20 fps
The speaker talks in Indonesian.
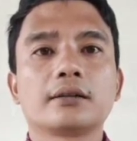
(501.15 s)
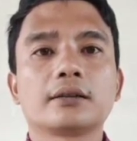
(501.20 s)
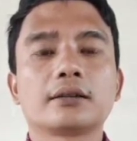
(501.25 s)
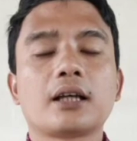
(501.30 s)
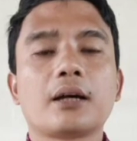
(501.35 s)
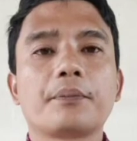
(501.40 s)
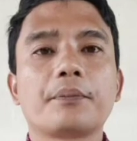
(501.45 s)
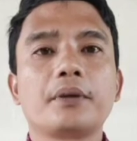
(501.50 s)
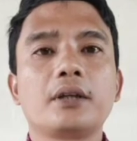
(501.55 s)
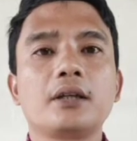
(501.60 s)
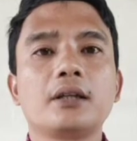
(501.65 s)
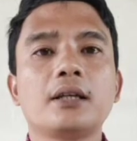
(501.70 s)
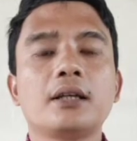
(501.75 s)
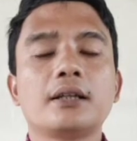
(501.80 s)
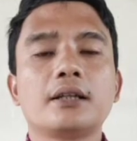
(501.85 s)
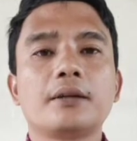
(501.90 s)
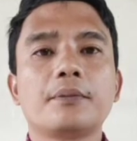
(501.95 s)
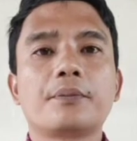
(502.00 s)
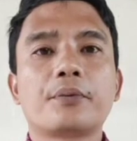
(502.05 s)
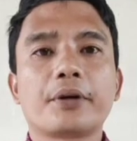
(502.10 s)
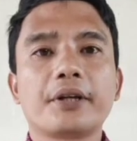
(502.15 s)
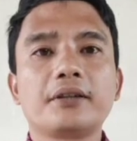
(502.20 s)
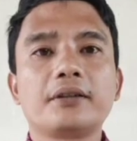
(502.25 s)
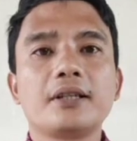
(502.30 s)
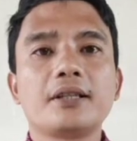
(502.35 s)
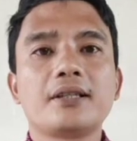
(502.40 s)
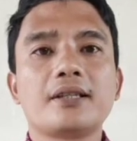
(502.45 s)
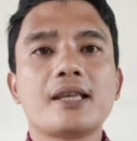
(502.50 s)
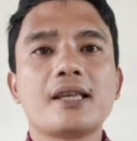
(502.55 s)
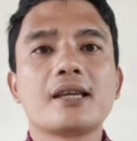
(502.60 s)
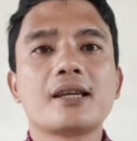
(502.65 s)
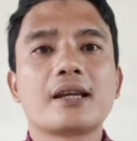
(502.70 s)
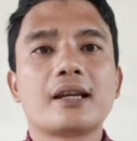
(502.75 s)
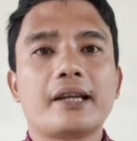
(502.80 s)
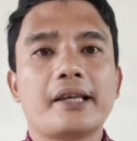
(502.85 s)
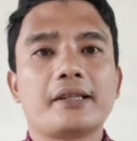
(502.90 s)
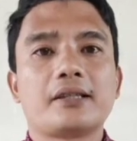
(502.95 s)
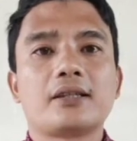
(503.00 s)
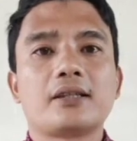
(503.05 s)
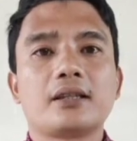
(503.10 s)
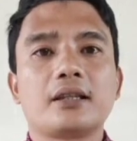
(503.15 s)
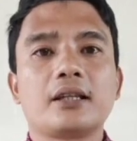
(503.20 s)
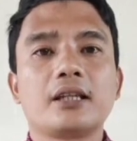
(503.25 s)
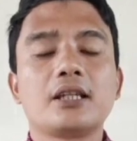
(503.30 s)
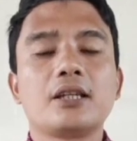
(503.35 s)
tetapi di British English